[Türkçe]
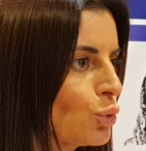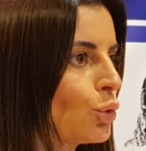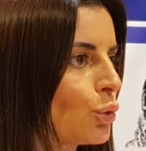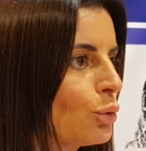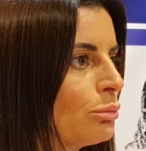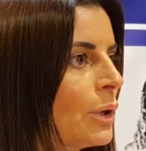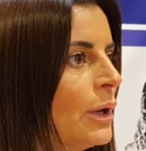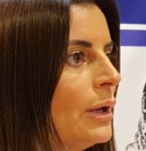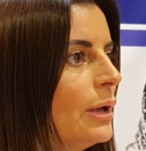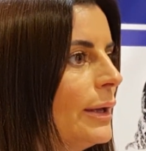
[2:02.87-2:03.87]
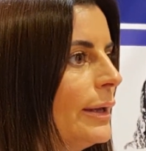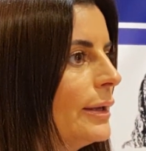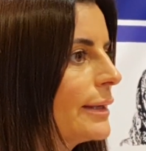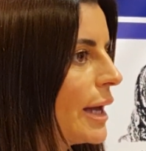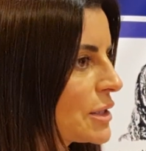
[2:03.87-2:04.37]
duyuyorum e,
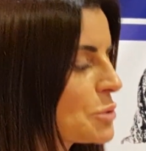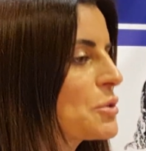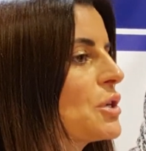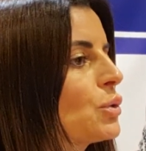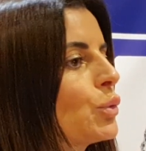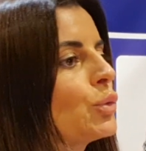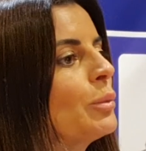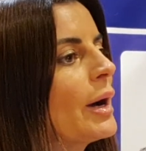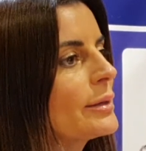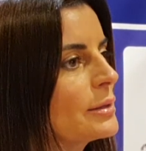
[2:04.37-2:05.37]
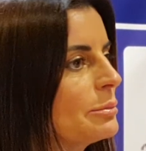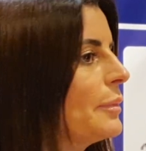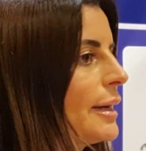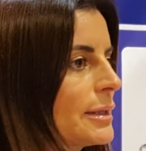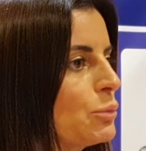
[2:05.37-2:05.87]
yanlış bir şey duyduğum an gidip
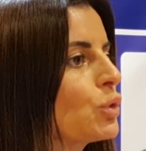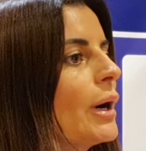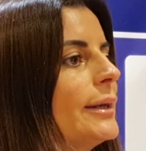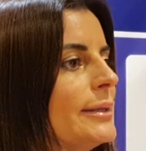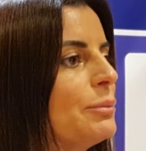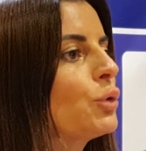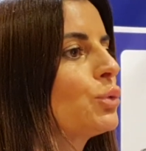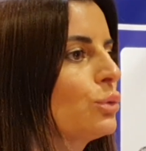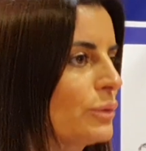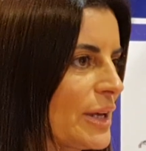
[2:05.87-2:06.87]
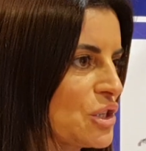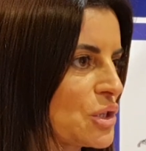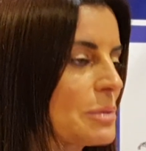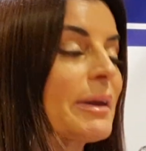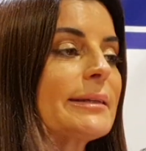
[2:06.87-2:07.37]
belki müdahale edip onu
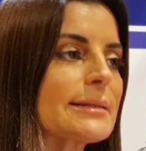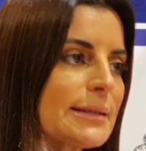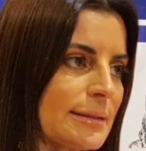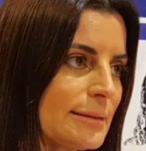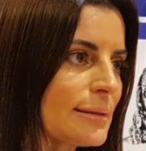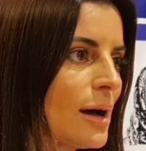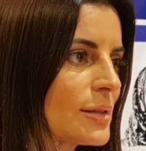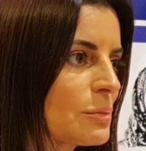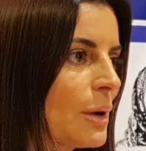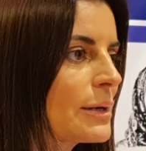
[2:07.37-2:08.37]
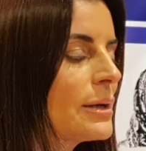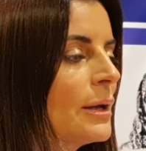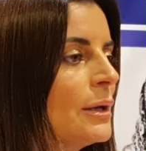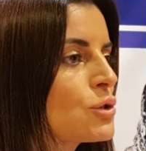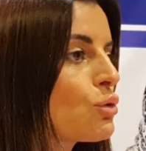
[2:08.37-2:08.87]
değiştirmek, dikkatini dağıtmak.
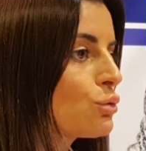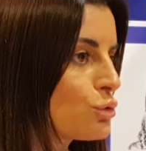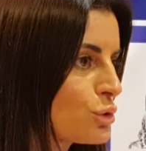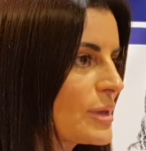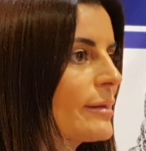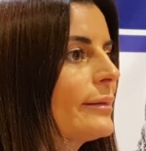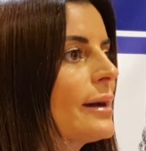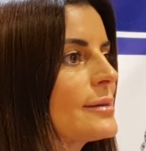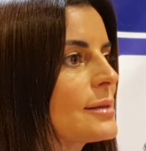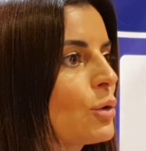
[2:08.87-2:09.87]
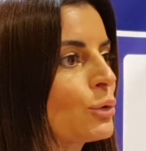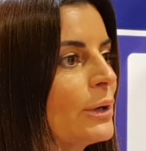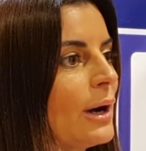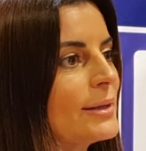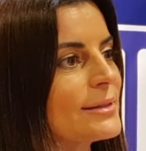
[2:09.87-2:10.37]
Çok uzun seyrederse
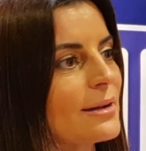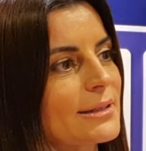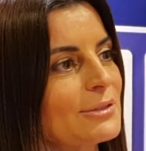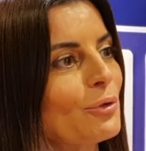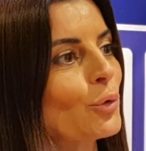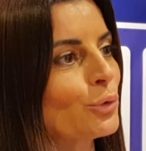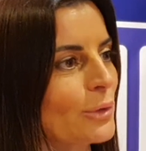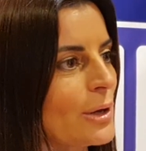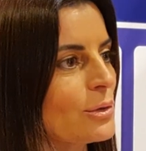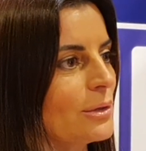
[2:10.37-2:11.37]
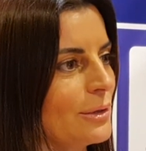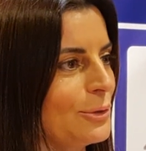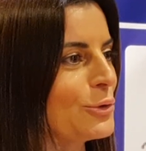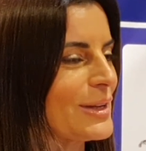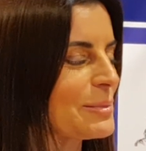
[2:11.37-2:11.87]
ona alternatif oyunlar
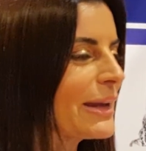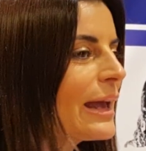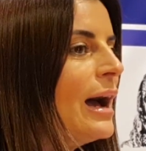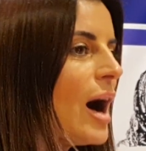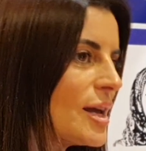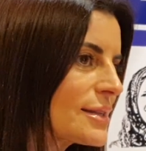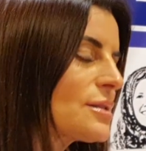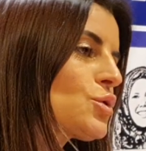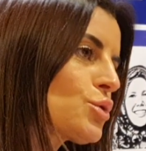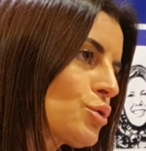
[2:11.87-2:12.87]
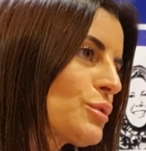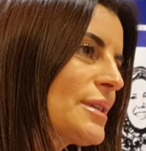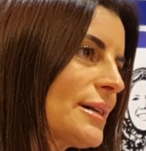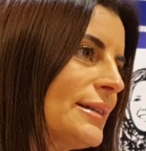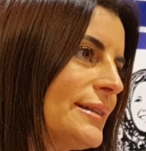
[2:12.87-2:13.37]
e, üretmek. Aslında
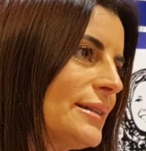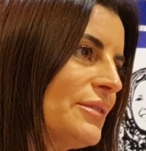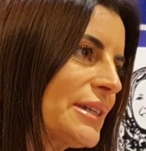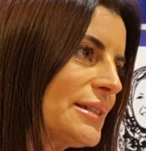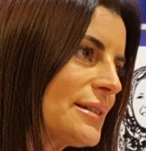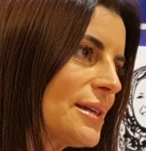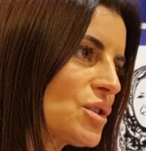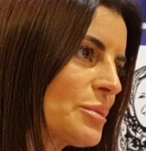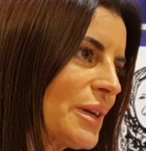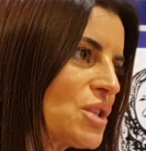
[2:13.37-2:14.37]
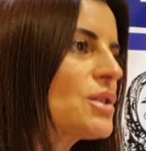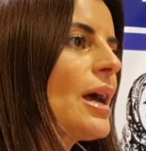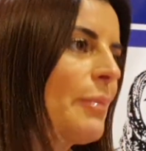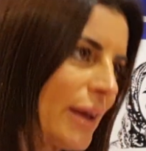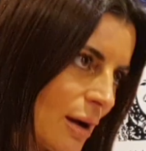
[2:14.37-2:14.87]
çocuğumuzda kaliteli vakit geçirmek için
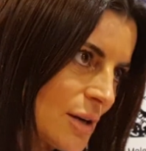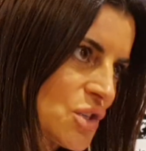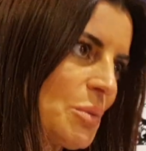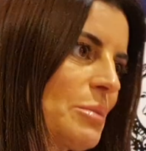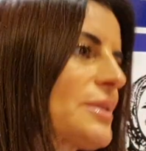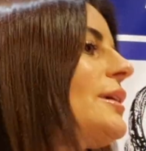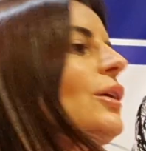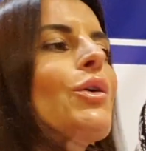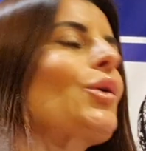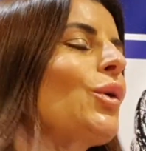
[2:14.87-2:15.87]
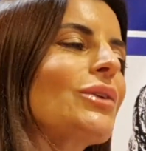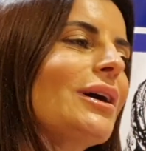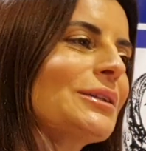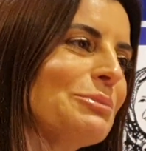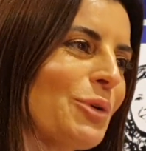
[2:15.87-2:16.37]
emek harcamamız gerekiyor.
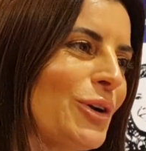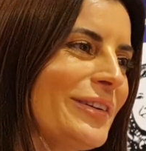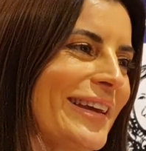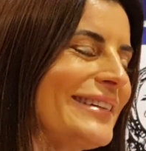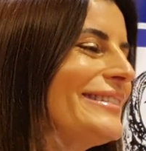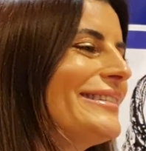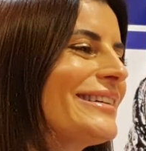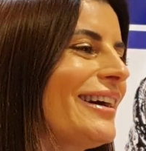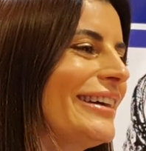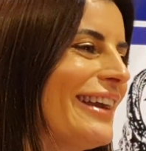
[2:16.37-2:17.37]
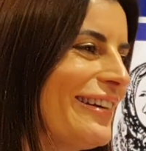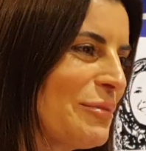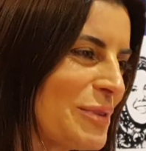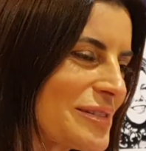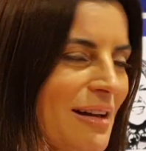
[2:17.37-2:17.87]
Ona alıp böyle renkli
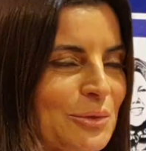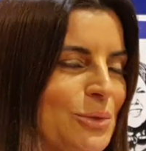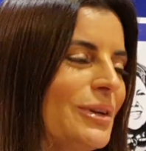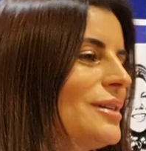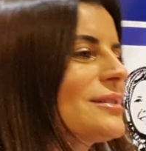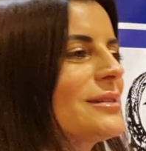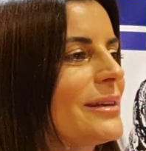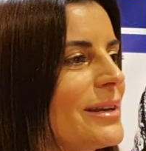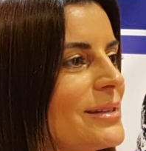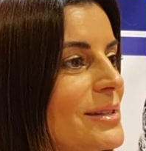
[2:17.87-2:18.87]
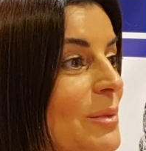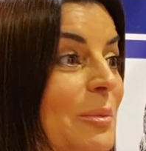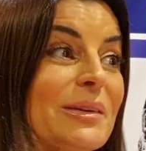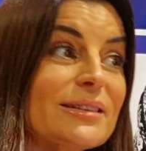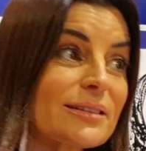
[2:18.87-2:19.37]
hikayelerle masal dünyasında
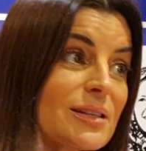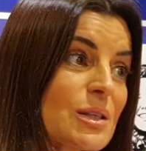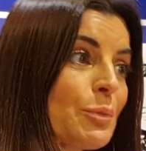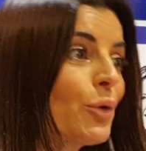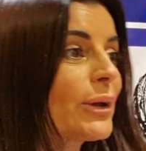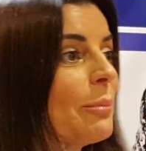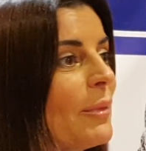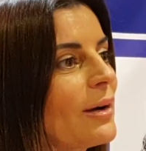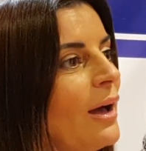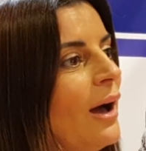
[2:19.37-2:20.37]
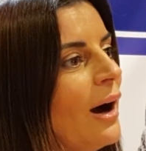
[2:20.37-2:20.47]
gezdirmek, birlikte spor yapmak.